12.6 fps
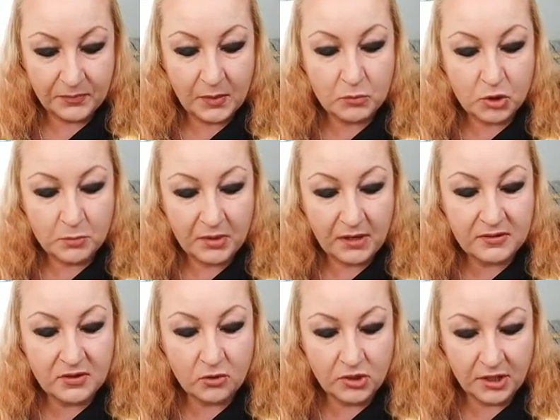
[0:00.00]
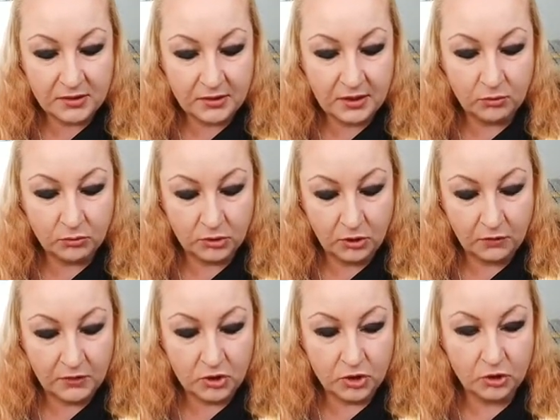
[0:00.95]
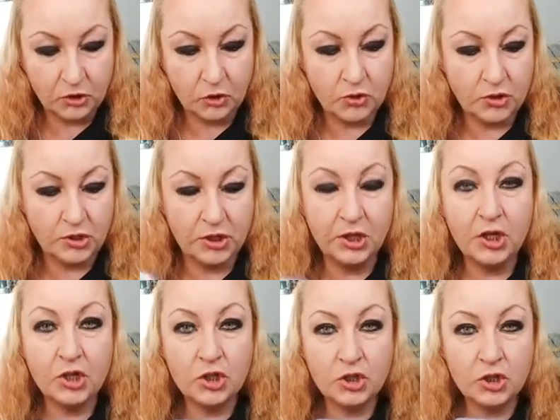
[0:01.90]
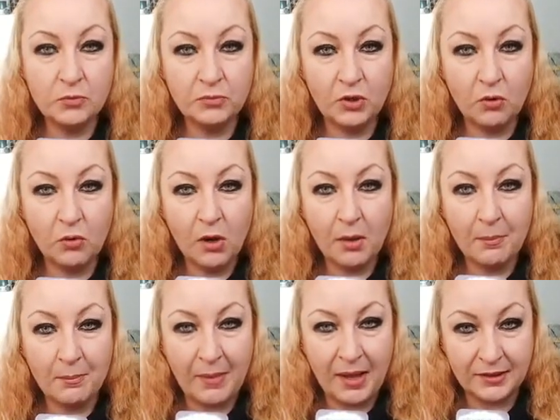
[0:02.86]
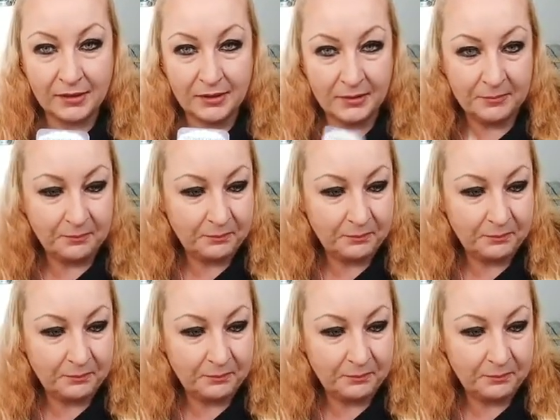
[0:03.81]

Przypraw codzienne, rutynowe czynności szczytą magii.